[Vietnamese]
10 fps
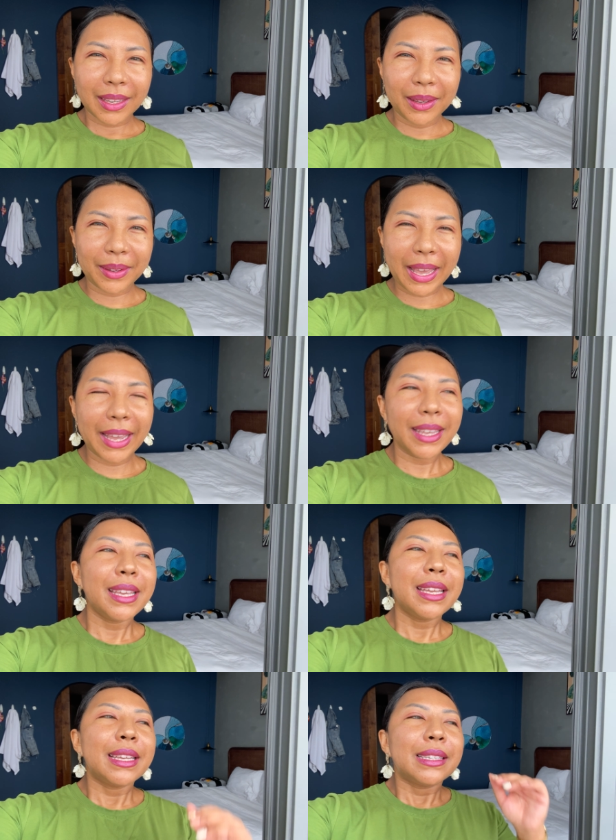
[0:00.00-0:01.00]
ok
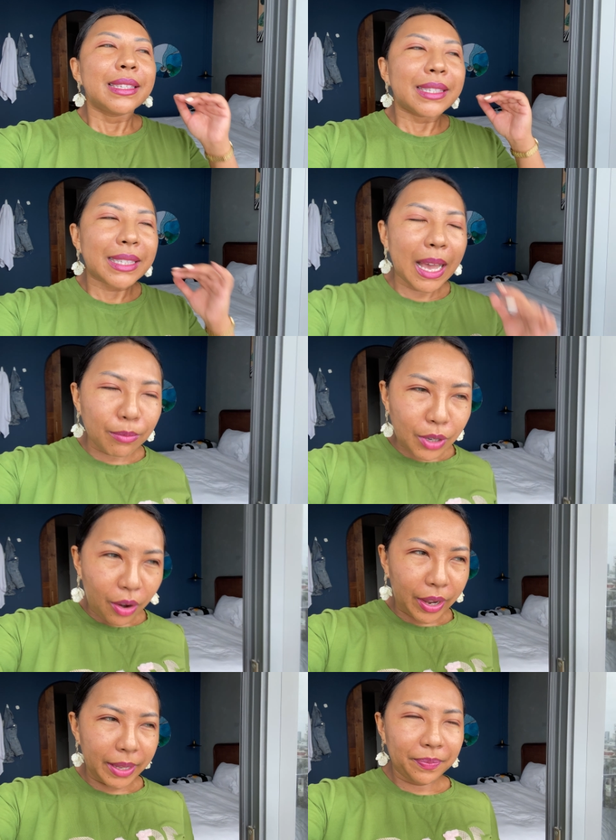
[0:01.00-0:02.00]
xong
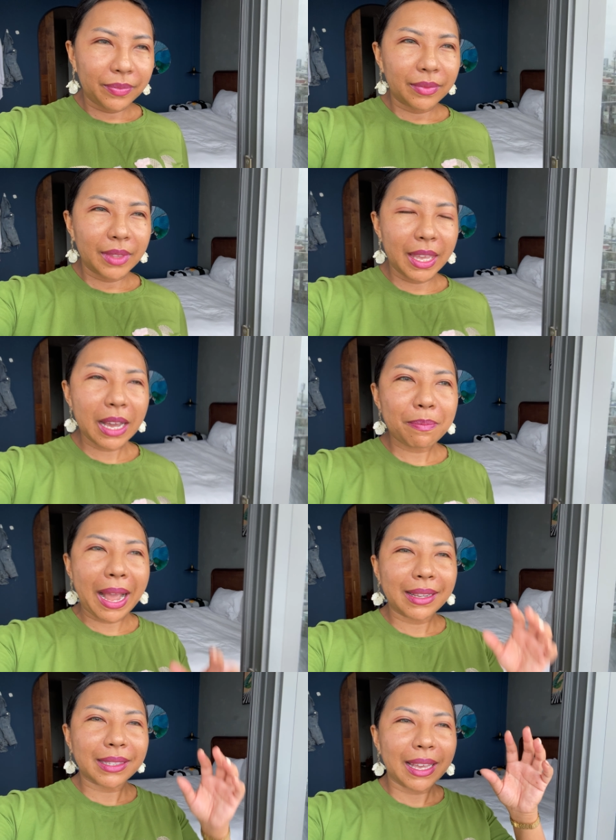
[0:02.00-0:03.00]
rồi thì các
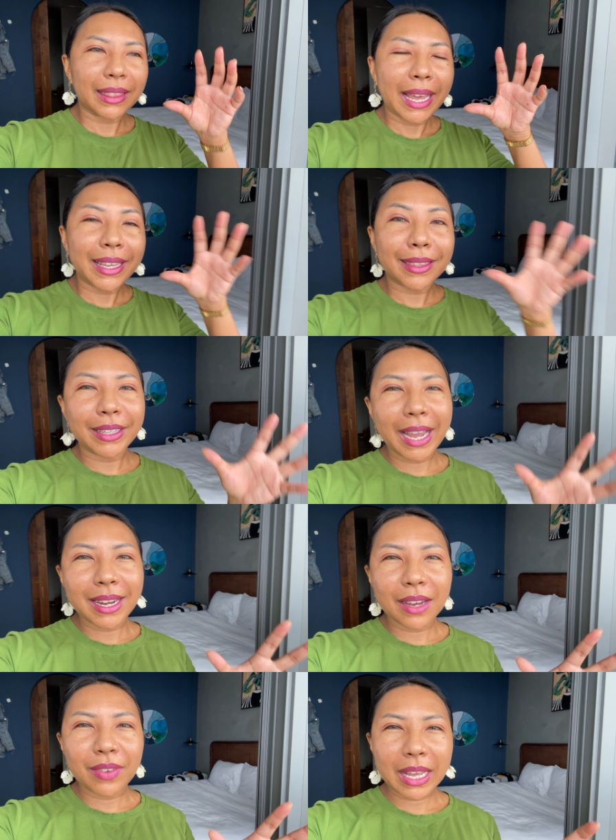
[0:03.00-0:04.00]
bạn sẽ lấy cái tờ giấy
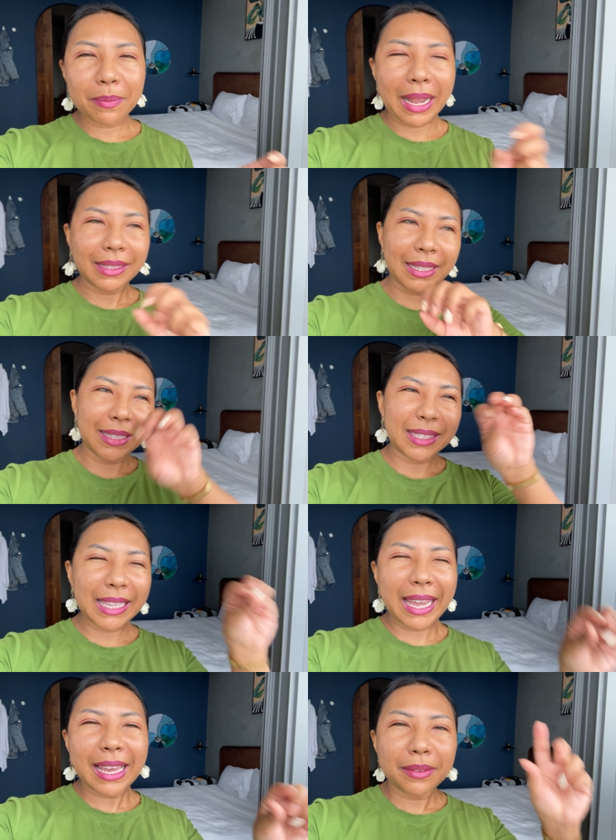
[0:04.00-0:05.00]
đó và các bạn sẽ
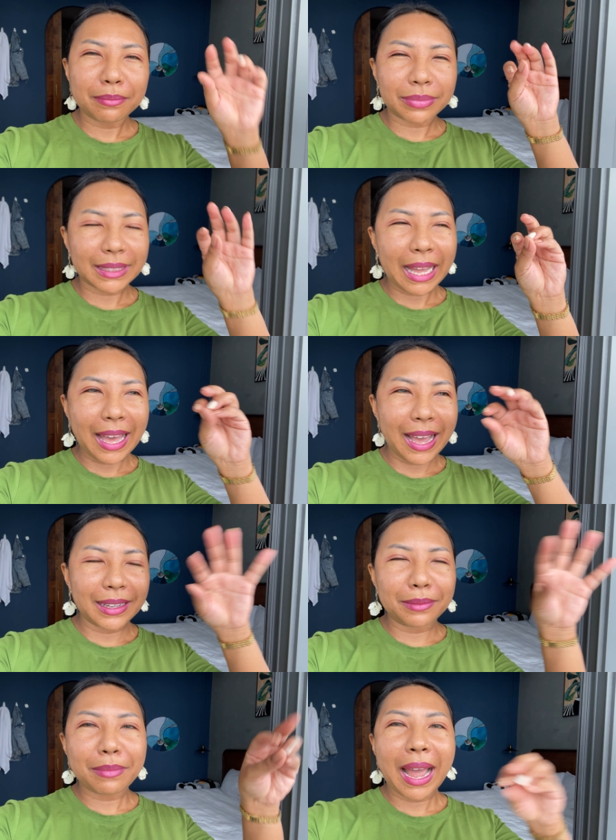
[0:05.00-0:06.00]
xé
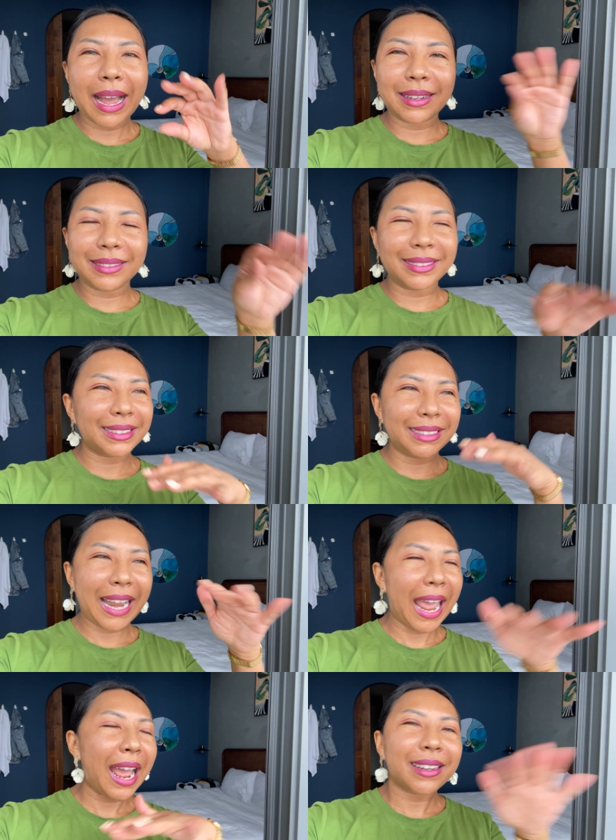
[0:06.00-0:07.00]
tan ban
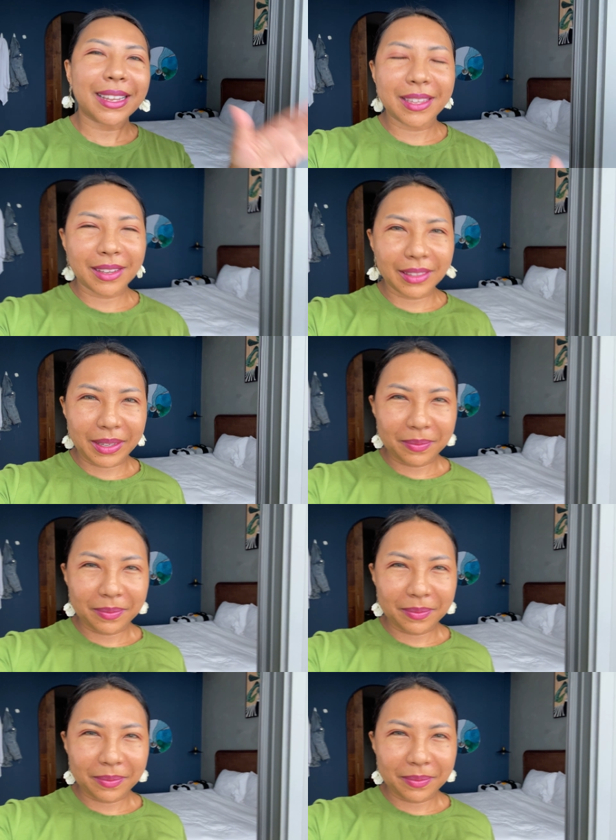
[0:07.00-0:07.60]
nát ra cho Nhật Ly